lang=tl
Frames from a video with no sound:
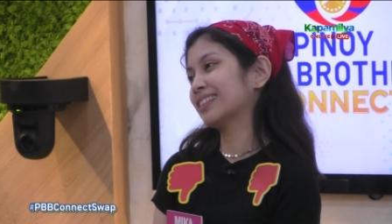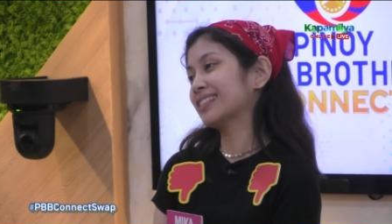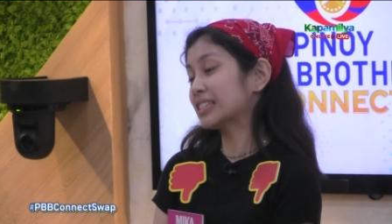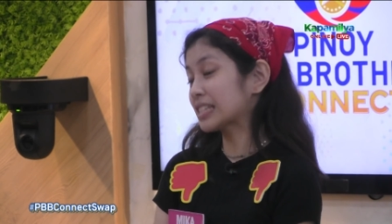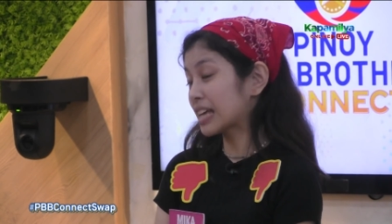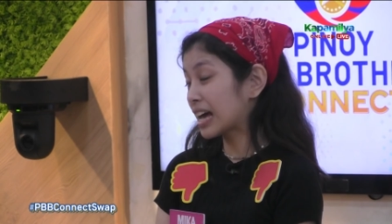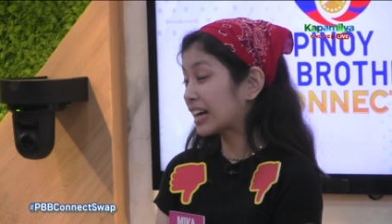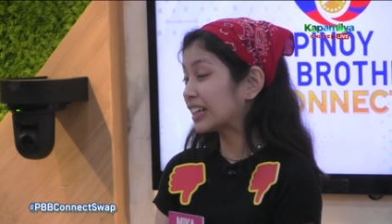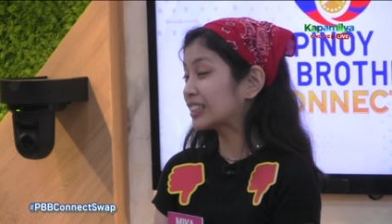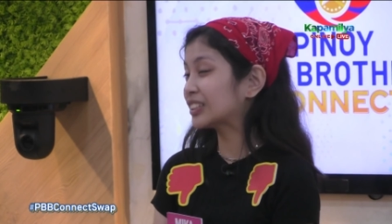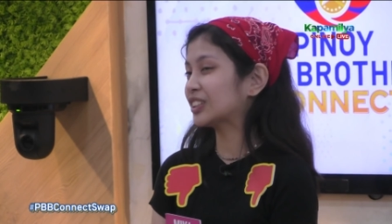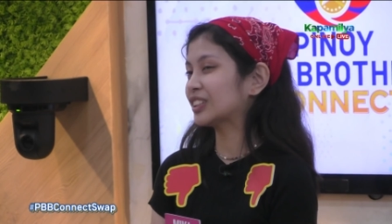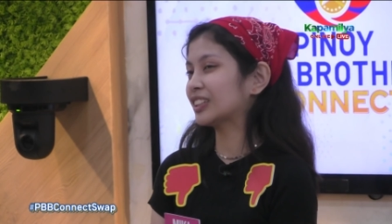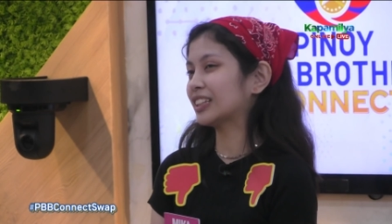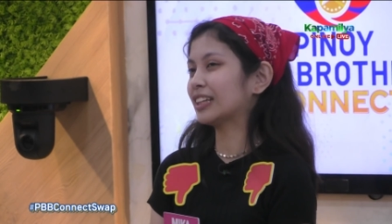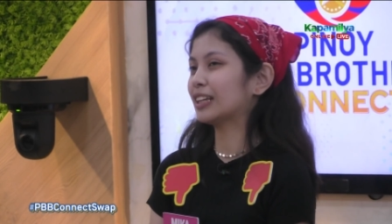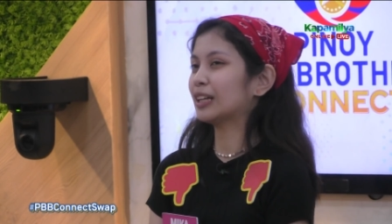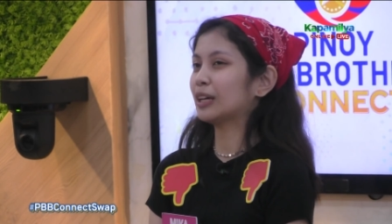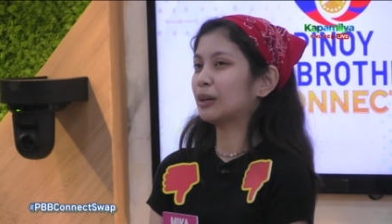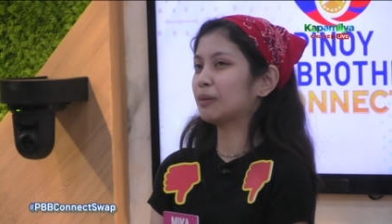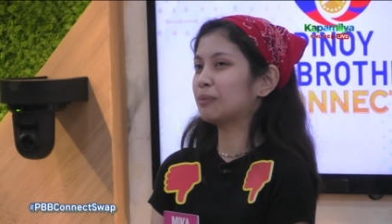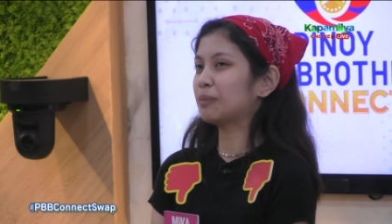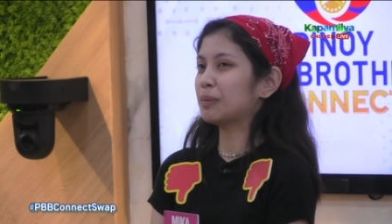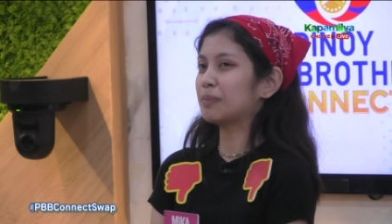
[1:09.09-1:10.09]
sa akin ko
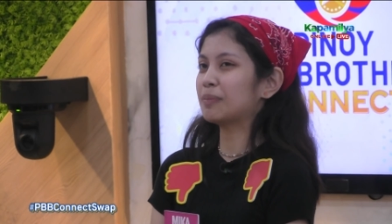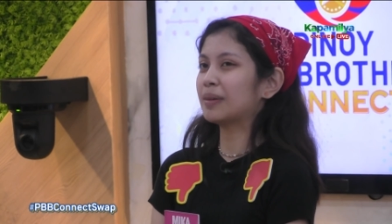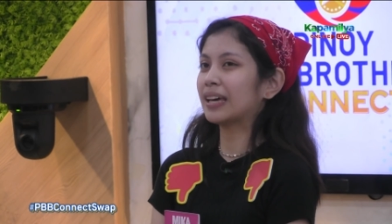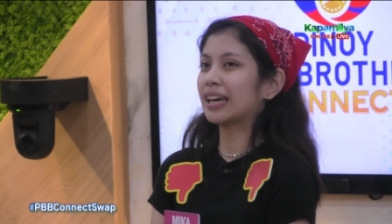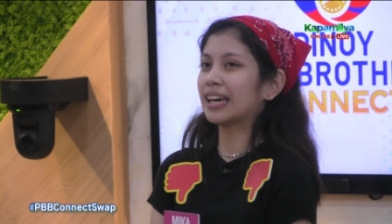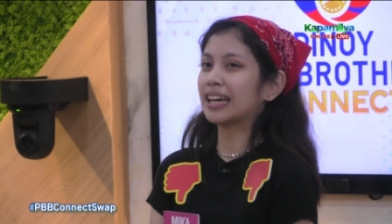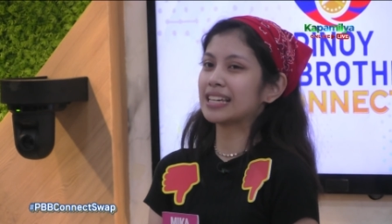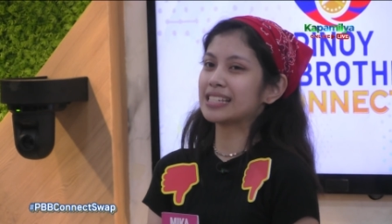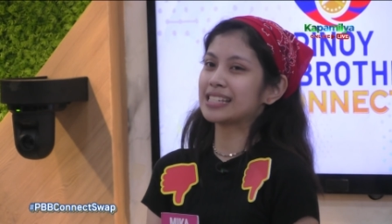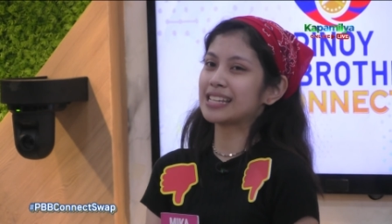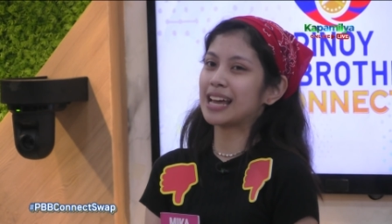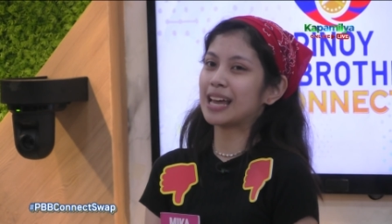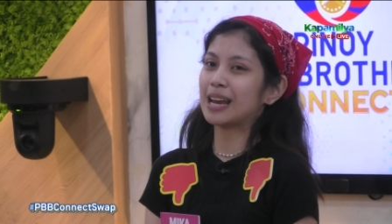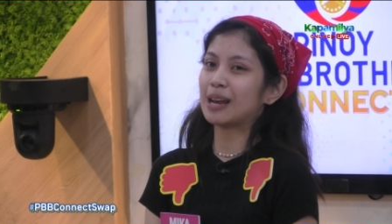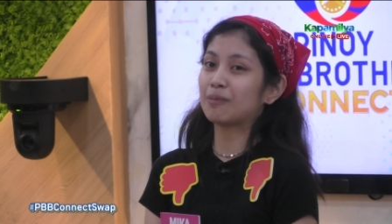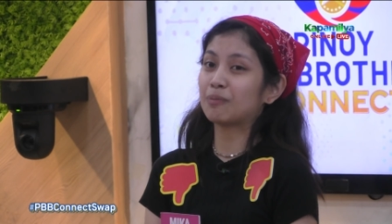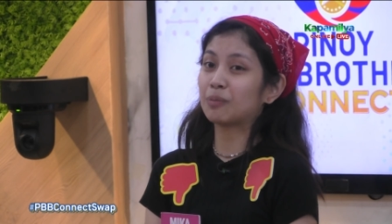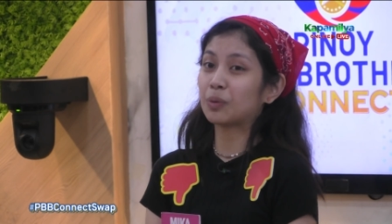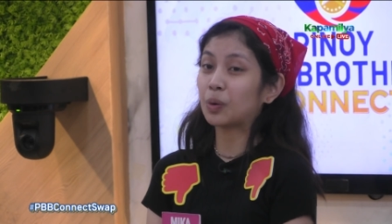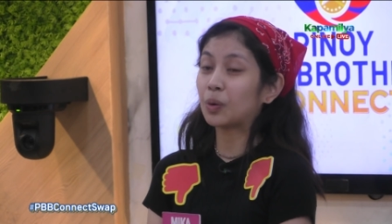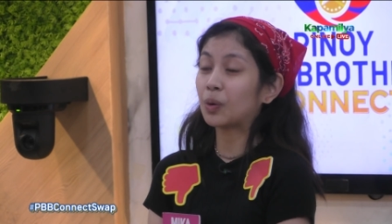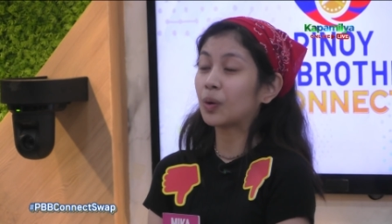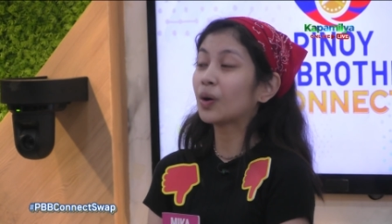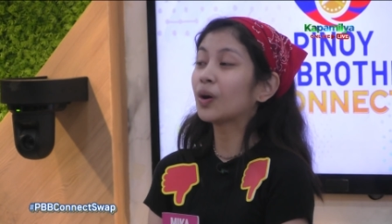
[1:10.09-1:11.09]
talaga ibibigay kasi alam
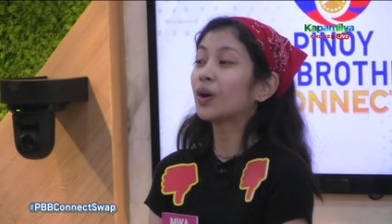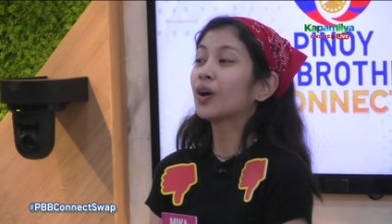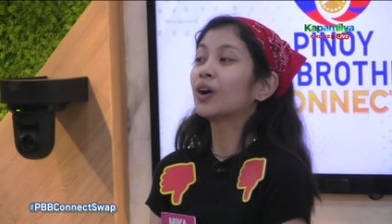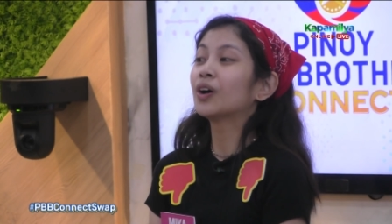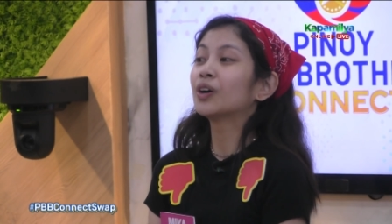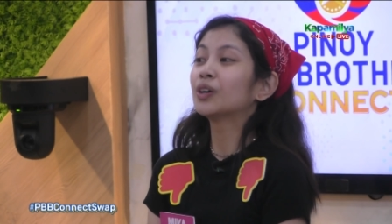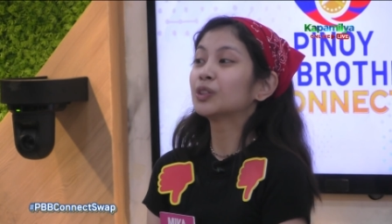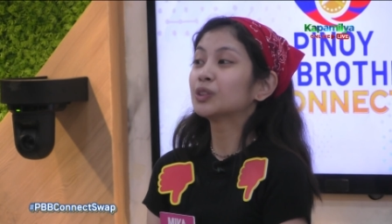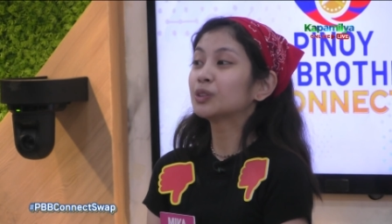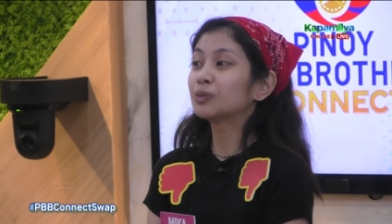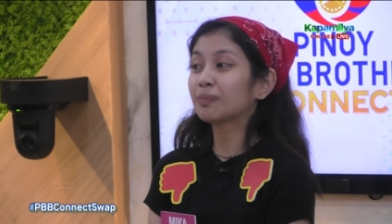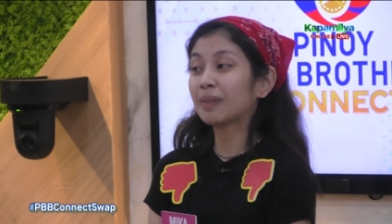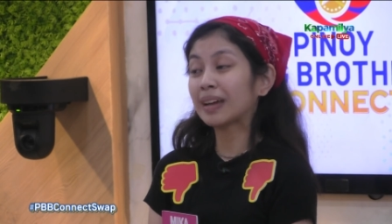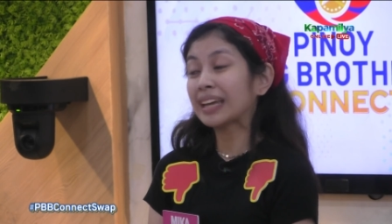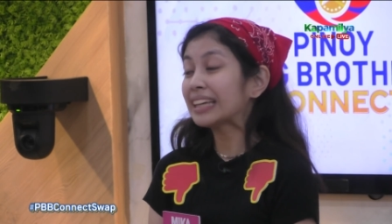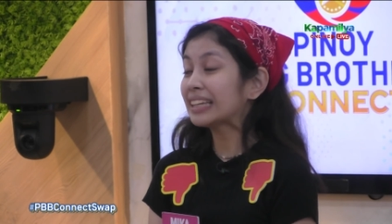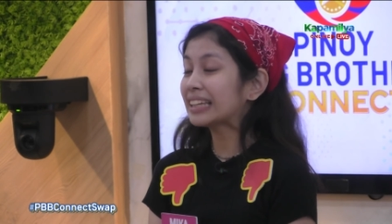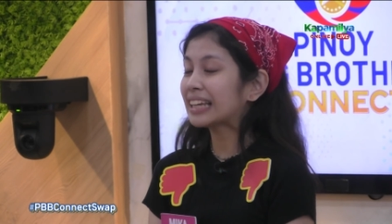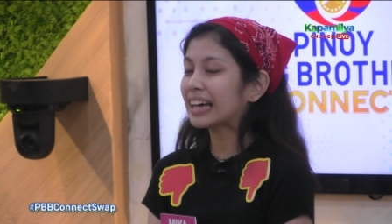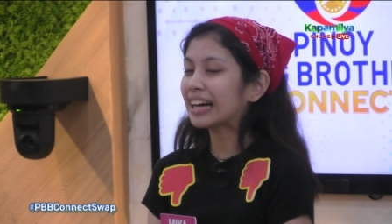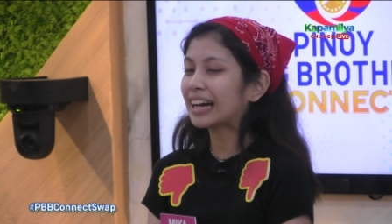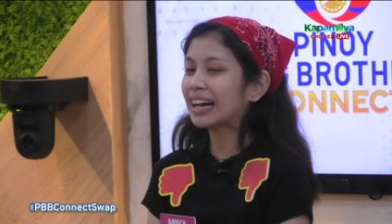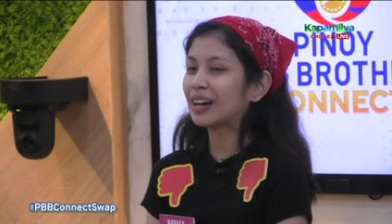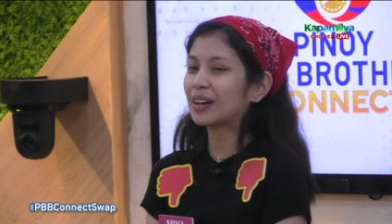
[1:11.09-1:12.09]
kong
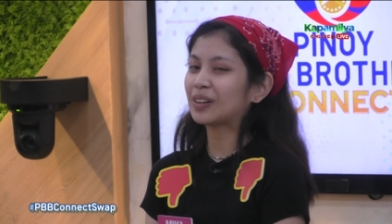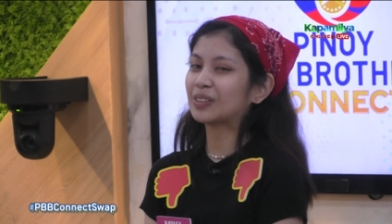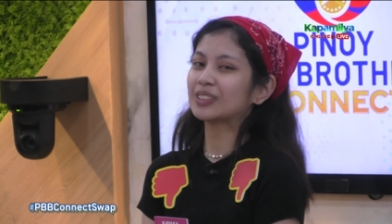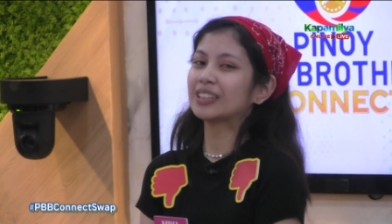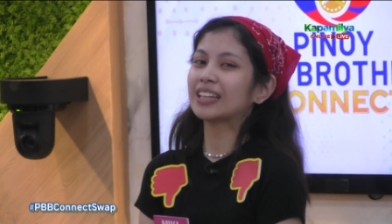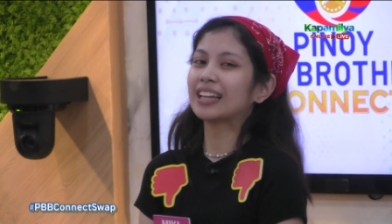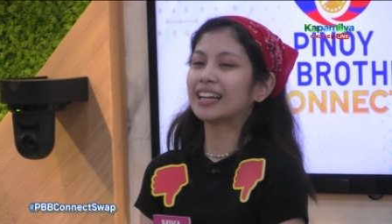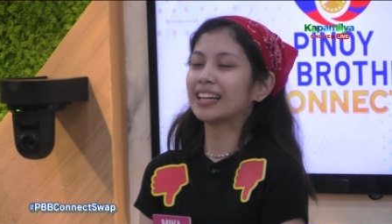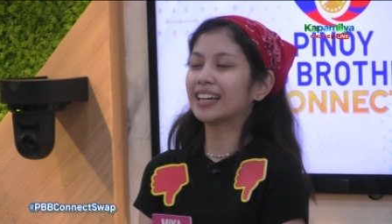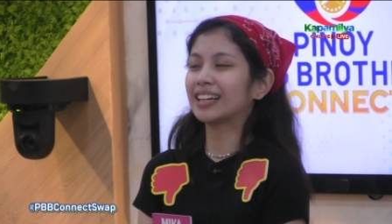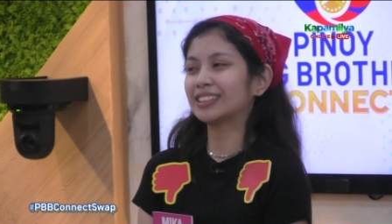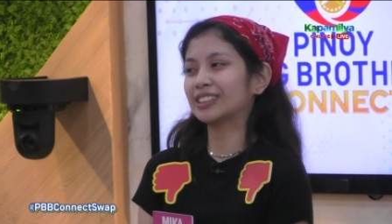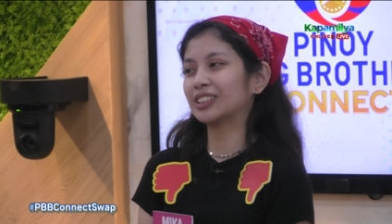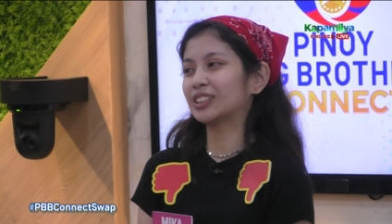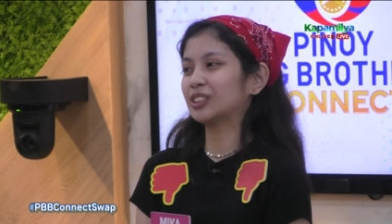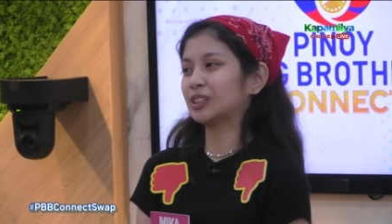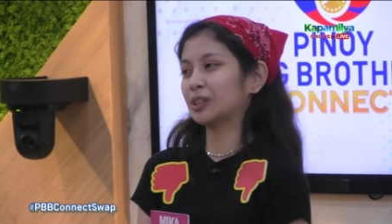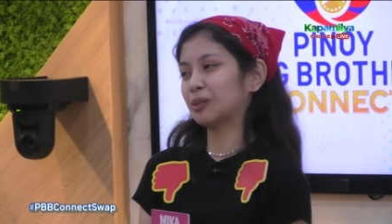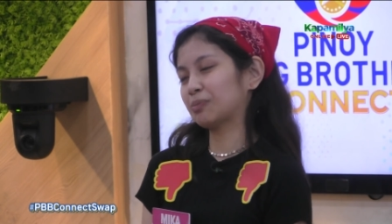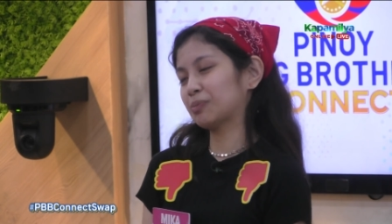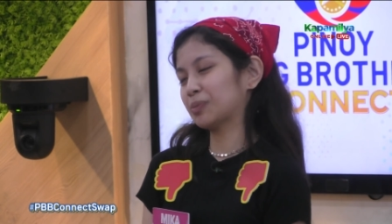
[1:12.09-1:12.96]
mahina nga ako talaga sa jump